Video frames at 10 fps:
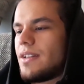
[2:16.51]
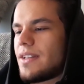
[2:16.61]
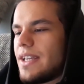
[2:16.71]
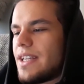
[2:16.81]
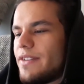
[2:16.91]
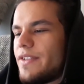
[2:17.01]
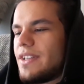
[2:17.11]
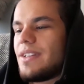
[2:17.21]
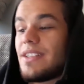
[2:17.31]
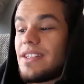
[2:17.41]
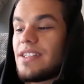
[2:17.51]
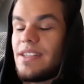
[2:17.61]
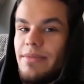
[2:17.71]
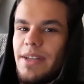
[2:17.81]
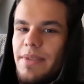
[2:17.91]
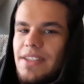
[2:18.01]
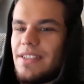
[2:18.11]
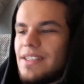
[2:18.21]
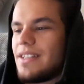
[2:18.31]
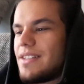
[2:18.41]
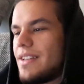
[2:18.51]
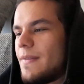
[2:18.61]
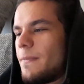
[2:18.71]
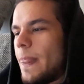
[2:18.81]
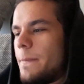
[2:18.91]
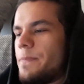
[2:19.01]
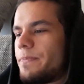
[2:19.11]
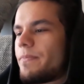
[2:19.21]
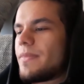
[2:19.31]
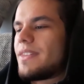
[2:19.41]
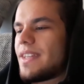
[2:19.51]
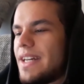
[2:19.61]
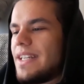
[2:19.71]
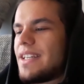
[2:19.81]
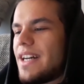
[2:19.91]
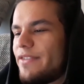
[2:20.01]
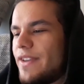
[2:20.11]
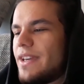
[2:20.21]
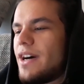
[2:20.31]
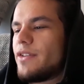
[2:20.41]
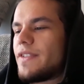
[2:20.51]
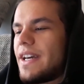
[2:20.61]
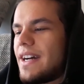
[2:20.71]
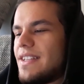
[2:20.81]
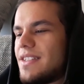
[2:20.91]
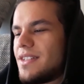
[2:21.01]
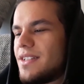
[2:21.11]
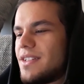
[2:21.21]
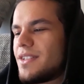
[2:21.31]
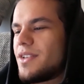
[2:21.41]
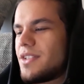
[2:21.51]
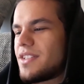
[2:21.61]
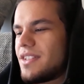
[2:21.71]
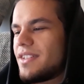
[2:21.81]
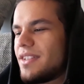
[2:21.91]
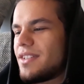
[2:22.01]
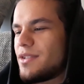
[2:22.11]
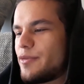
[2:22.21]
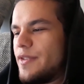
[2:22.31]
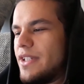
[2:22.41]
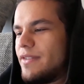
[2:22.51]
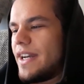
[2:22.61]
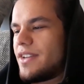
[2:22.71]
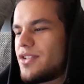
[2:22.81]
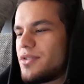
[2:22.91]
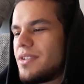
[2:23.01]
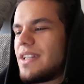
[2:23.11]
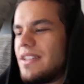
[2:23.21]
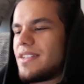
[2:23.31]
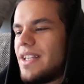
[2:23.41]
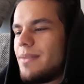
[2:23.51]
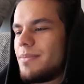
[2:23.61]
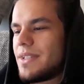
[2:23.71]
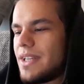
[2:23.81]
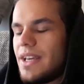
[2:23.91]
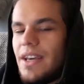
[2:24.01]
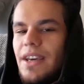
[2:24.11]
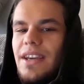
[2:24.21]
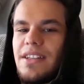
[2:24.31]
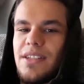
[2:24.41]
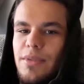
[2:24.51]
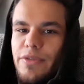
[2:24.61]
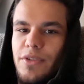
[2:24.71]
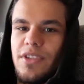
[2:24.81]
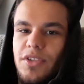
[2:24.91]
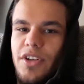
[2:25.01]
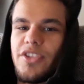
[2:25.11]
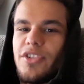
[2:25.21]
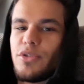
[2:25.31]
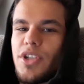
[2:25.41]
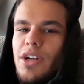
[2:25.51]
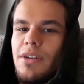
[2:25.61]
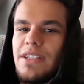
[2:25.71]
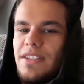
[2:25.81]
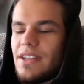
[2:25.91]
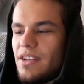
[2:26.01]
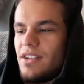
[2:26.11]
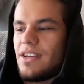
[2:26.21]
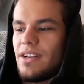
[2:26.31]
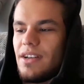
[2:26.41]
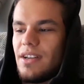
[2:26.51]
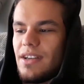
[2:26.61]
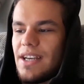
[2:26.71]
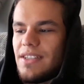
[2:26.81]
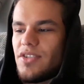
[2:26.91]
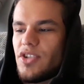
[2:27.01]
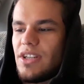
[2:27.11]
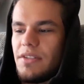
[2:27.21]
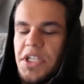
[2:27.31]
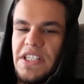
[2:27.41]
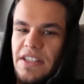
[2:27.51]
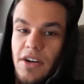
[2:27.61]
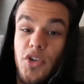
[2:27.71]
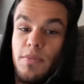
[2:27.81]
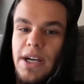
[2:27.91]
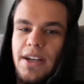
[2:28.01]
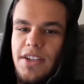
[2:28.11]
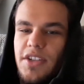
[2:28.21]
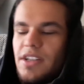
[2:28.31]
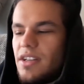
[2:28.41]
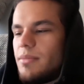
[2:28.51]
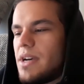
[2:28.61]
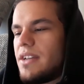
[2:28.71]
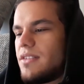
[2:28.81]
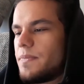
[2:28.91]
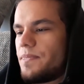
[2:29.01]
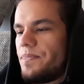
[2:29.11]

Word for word: Drei Kaffee, das ist jetzt der, der beste Satz. Drei Kaffee auf der Raste kosten so viel wie eine Stunde deines Lebens. Jetzt nochmal für unsere deutschen Zuschauer, es ist eine Raststätte, wahrscheinlich eine Autobahnraststätte gemeint.